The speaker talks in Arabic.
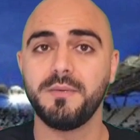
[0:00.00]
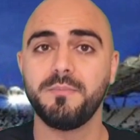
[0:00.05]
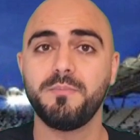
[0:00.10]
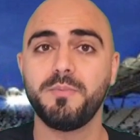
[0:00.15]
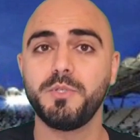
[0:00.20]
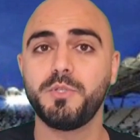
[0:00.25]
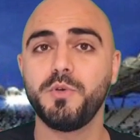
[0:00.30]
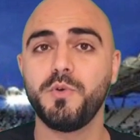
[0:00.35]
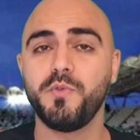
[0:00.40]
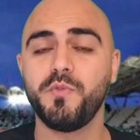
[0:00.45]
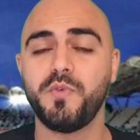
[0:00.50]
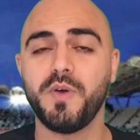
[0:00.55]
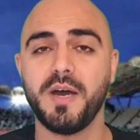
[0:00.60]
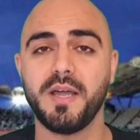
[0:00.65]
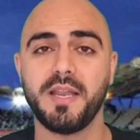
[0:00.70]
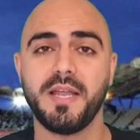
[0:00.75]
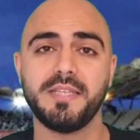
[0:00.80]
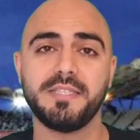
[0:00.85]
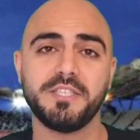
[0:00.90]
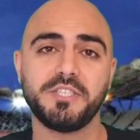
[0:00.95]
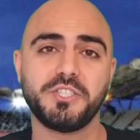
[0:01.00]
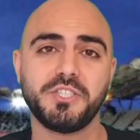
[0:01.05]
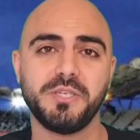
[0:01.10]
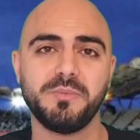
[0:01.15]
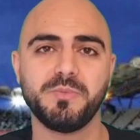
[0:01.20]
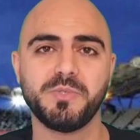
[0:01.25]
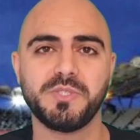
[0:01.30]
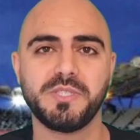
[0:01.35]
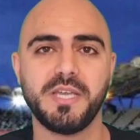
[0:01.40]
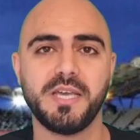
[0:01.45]
بدون فار هذا
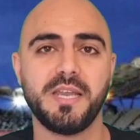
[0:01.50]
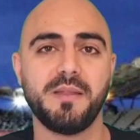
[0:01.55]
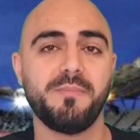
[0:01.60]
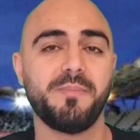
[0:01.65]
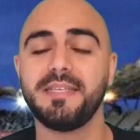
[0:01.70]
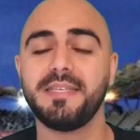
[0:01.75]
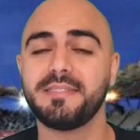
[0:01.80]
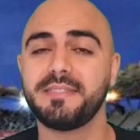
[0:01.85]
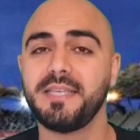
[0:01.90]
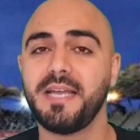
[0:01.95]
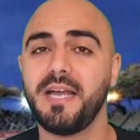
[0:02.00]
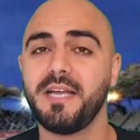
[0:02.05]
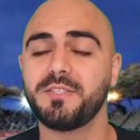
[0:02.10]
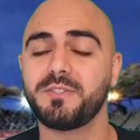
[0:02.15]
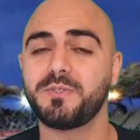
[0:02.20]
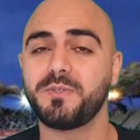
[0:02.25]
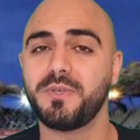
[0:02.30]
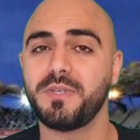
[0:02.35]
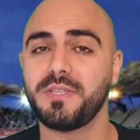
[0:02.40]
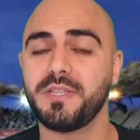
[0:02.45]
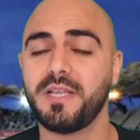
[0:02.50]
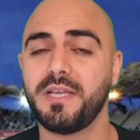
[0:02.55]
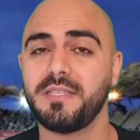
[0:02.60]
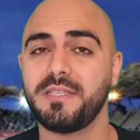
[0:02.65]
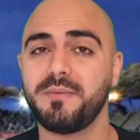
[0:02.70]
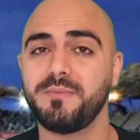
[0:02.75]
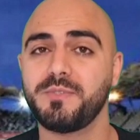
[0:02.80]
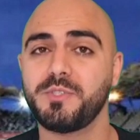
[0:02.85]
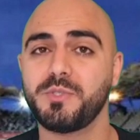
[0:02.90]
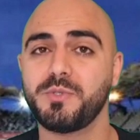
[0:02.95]
الشيء مستغرب اتحاد كرة
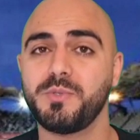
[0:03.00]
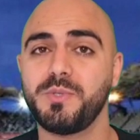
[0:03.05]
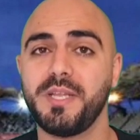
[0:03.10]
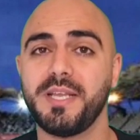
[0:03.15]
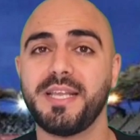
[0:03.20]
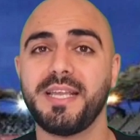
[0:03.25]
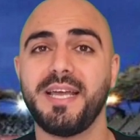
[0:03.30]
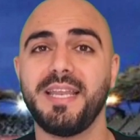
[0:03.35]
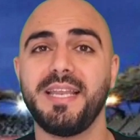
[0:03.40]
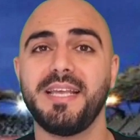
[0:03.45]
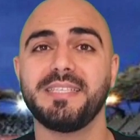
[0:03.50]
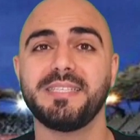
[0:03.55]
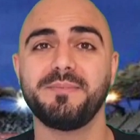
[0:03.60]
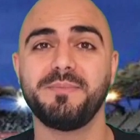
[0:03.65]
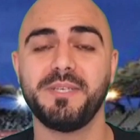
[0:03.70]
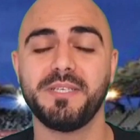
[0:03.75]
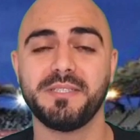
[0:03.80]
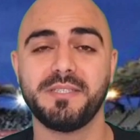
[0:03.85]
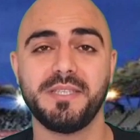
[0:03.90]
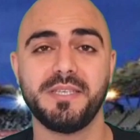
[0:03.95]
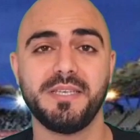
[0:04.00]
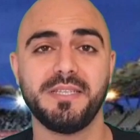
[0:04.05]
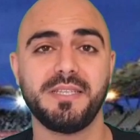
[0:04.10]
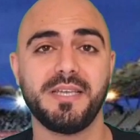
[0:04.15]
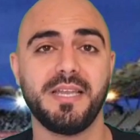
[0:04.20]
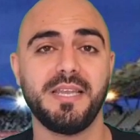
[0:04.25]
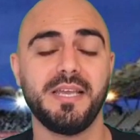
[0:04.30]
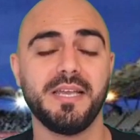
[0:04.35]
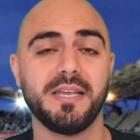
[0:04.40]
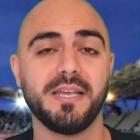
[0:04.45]
القدم السوري كان لازم يعترض
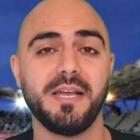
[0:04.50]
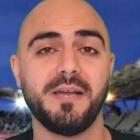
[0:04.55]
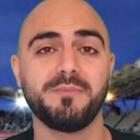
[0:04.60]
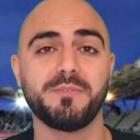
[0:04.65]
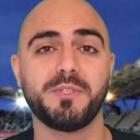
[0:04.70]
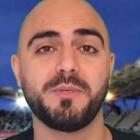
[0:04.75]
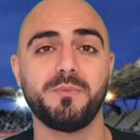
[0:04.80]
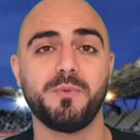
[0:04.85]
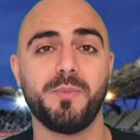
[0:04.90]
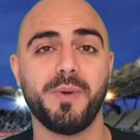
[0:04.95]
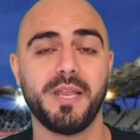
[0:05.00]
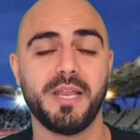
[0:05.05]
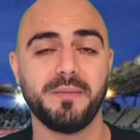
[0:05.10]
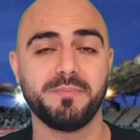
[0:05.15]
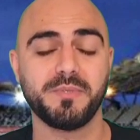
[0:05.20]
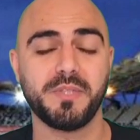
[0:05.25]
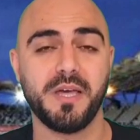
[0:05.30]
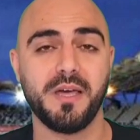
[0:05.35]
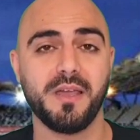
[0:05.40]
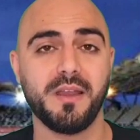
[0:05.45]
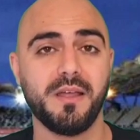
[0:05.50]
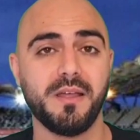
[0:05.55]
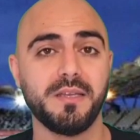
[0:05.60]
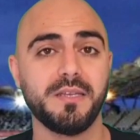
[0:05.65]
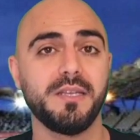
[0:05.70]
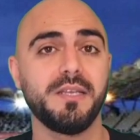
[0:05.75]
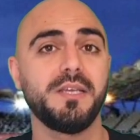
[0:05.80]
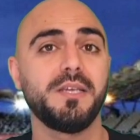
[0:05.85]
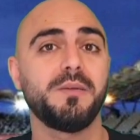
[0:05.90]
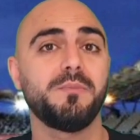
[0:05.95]
على إقامة المباراة
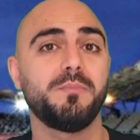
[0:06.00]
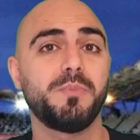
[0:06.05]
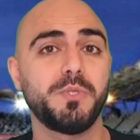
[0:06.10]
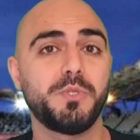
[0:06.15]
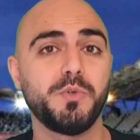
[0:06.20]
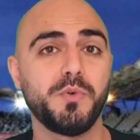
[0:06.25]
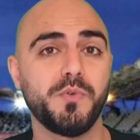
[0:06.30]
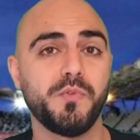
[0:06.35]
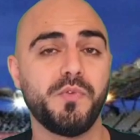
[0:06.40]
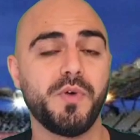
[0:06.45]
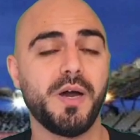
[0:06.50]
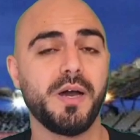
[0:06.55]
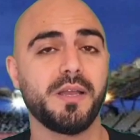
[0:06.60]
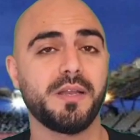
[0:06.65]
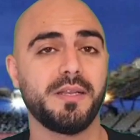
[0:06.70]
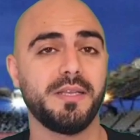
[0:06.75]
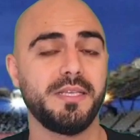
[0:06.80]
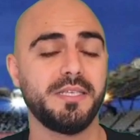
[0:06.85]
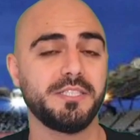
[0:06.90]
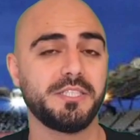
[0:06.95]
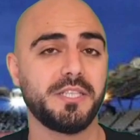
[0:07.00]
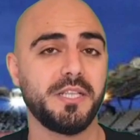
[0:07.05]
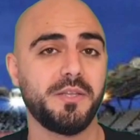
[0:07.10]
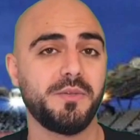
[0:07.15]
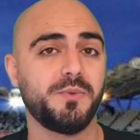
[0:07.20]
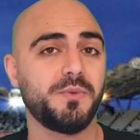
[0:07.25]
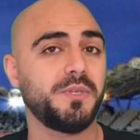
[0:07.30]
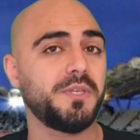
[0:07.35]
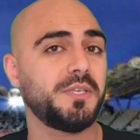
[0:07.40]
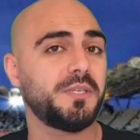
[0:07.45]
بطهران بدون فار ليش
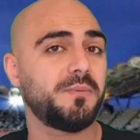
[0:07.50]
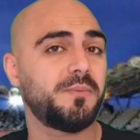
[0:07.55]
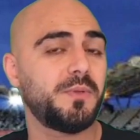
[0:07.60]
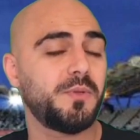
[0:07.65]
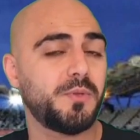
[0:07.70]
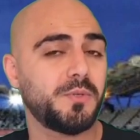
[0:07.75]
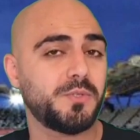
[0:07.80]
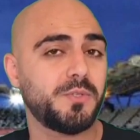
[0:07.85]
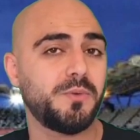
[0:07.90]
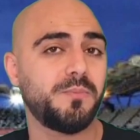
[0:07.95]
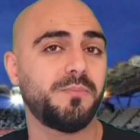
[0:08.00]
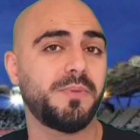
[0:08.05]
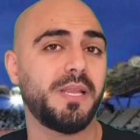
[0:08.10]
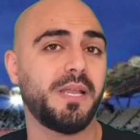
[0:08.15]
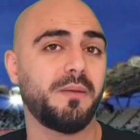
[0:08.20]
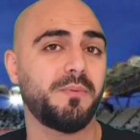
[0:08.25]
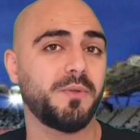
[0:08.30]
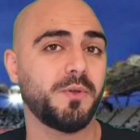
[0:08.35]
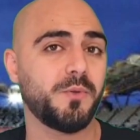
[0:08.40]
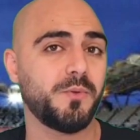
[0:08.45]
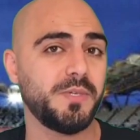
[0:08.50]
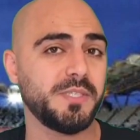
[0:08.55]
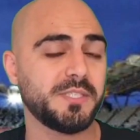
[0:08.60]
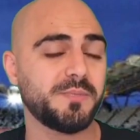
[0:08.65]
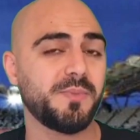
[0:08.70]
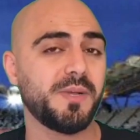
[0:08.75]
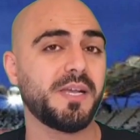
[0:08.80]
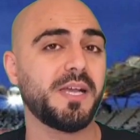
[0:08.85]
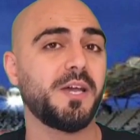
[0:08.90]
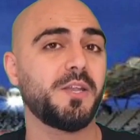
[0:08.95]
لأنه نحن بالأردن ملعب
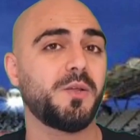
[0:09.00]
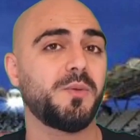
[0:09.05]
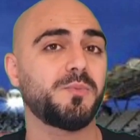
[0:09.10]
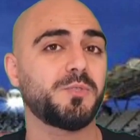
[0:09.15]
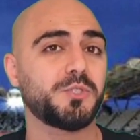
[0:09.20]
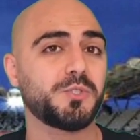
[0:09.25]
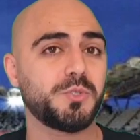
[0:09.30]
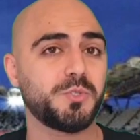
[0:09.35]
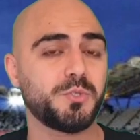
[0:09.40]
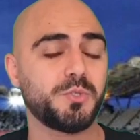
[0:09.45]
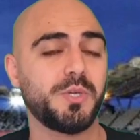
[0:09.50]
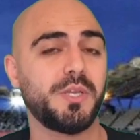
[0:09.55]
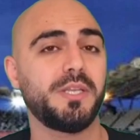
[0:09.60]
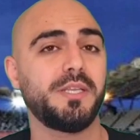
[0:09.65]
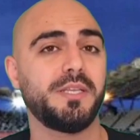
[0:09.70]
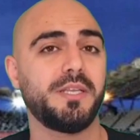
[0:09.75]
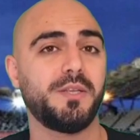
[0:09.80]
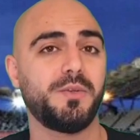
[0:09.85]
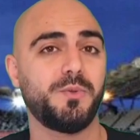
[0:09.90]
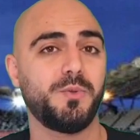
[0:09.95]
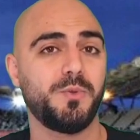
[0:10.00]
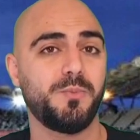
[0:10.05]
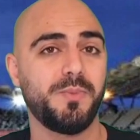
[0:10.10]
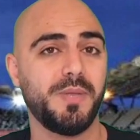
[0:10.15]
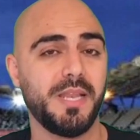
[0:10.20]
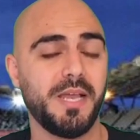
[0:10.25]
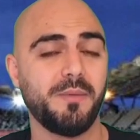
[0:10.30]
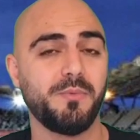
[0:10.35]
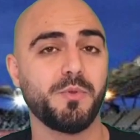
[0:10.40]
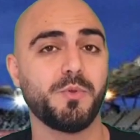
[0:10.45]
ما كانوا عم يشترطوا علينا أنه
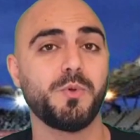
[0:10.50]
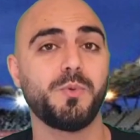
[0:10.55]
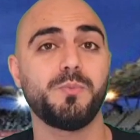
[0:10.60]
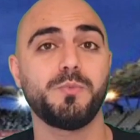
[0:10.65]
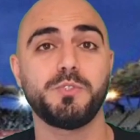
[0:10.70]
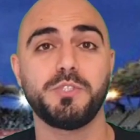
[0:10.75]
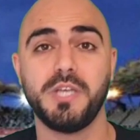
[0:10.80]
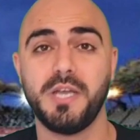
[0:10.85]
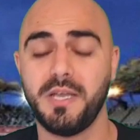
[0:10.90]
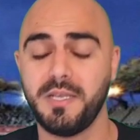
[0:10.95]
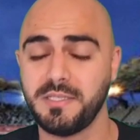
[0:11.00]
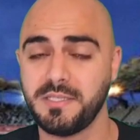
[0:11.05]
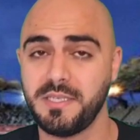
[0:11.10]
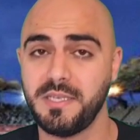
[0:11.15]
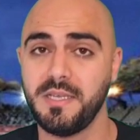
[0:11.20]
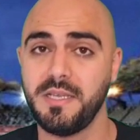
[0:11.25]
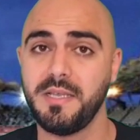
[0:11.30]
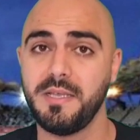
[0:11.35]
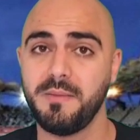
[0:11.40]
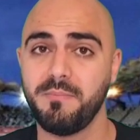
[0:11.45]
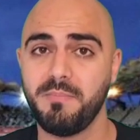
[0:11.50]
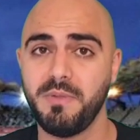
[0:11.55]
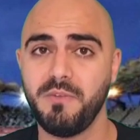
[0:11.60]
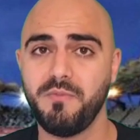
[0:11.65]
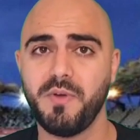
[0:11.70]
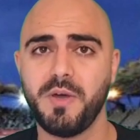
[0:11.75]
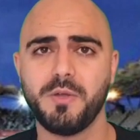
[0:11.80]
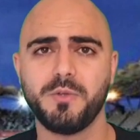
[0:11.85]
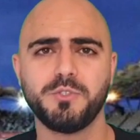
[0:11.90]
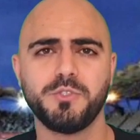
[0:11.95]
الملعب يكون مجهز
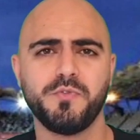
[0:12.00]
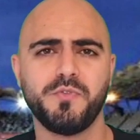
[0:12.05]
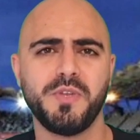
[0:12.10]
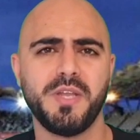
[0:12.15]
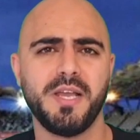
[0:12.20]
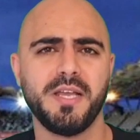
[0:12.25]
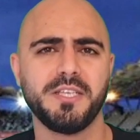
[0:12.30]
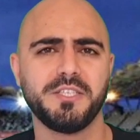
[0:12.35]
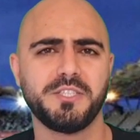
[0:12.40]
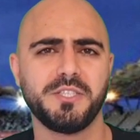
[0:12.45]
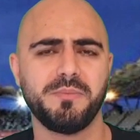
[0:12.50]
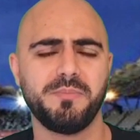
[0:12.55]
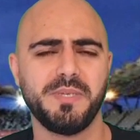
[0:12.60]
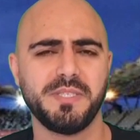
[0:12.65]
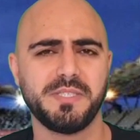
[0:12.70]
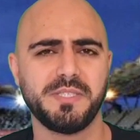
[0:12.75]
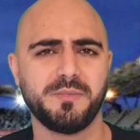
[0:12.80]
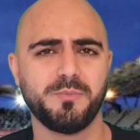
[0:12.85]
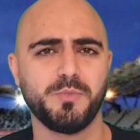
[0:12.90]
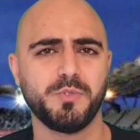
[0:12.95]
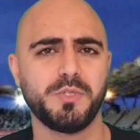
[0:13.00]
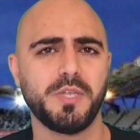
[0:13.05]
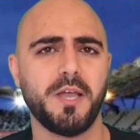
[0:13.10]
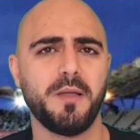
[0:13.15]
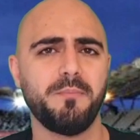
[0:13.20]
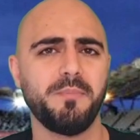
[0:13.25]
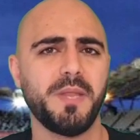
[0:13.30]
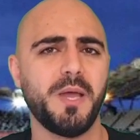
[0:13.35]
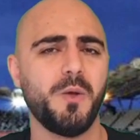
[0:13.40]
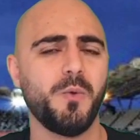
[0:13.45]
بالفار وشفنا آخر شيء بعثة
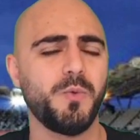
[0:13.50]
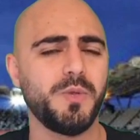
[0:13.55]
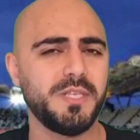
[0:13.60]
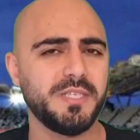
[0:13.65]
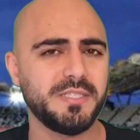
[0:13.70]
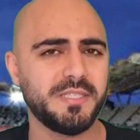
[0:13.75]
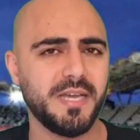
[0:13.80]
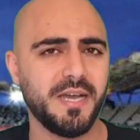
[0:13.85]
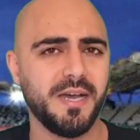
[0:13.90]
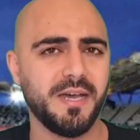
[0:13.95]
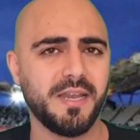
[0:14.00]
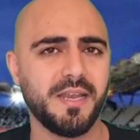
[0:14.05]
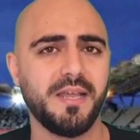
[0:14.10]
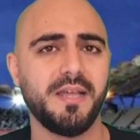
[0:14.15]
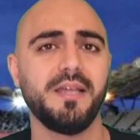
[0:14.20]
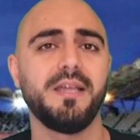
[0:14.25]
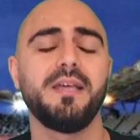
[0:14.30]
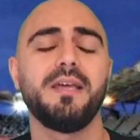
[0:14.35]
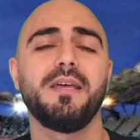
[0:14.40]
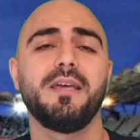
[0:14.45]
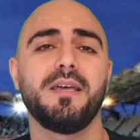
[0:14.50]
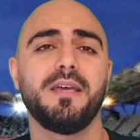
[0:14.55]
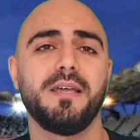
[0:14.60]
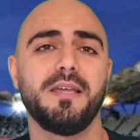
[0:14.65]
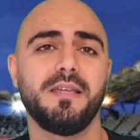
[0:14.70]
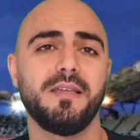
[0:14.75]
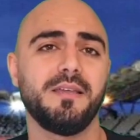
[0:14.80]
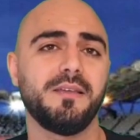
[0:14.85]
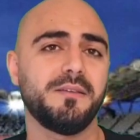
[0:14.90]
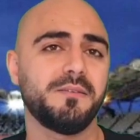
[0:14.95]
منتخبنا أو الإدارة
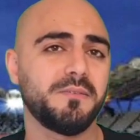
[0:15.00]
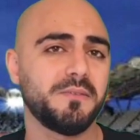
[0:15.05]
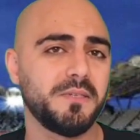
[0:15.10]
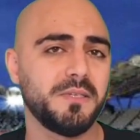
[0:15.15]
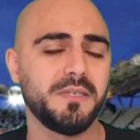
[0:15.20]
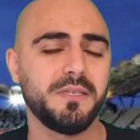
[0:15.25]
آه،